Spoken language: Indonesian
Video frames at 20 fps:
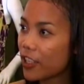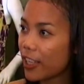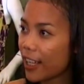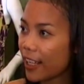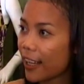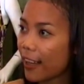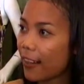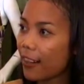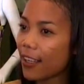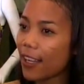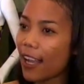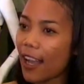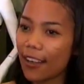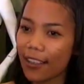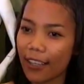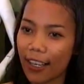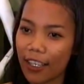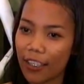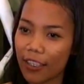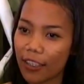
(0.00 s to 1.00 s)
chic,
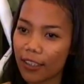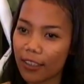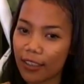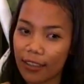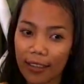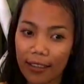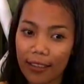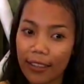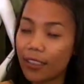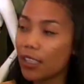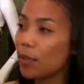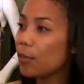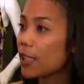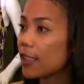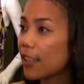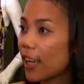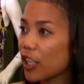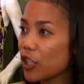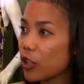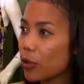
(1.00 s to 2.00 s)
elegant and little bit
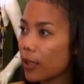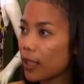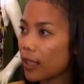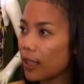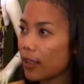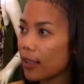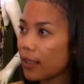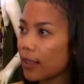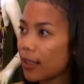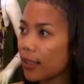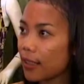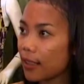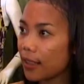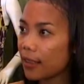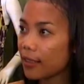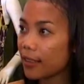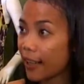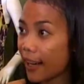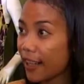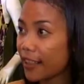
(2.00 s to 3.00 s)
casual
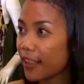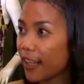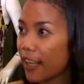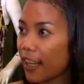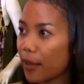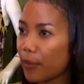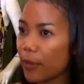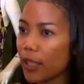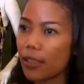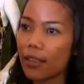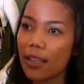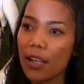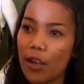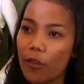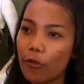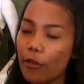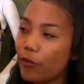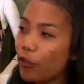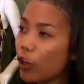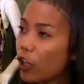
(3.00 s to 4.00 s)
uh, trend ya. Yeah? I mean,
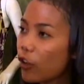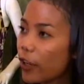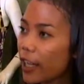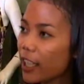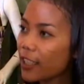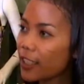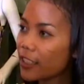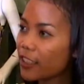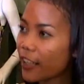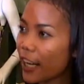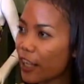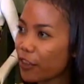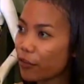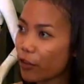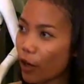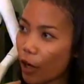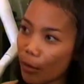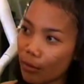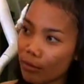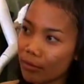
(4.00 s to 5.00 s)
be following the trend
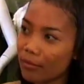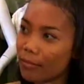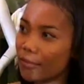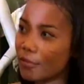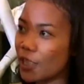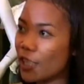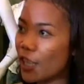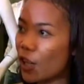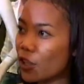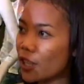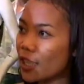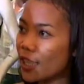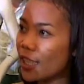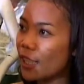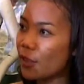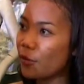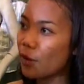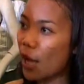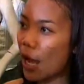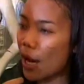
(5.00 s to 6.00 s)
from the other.